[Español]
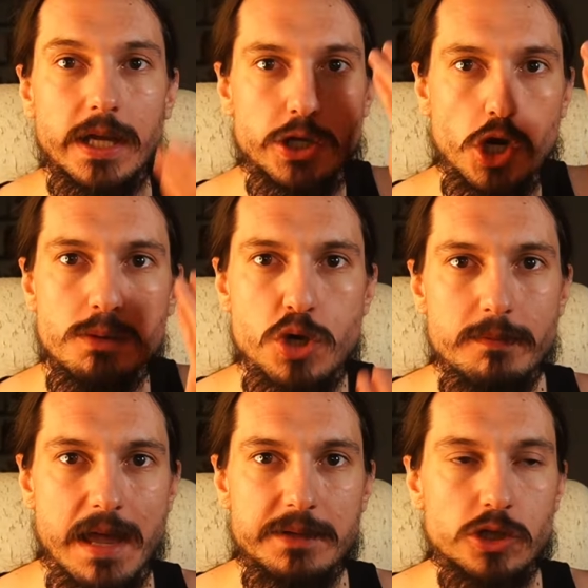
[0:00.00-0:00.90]
¿Y yo como no
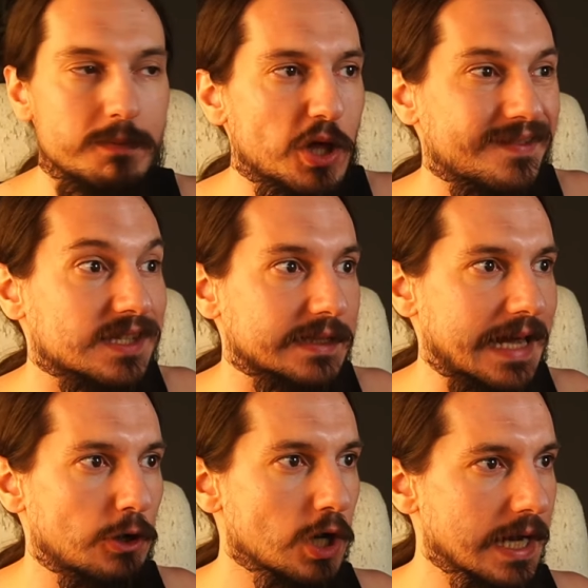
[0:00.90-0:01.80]
había visto el vídeo de esta
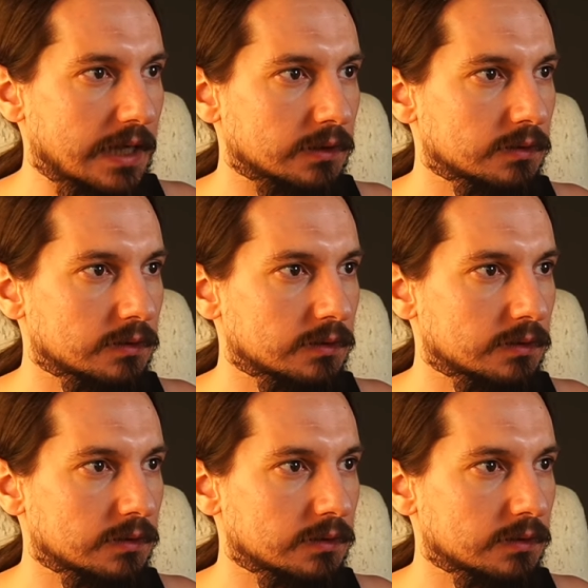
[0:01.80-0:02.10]
tía loca?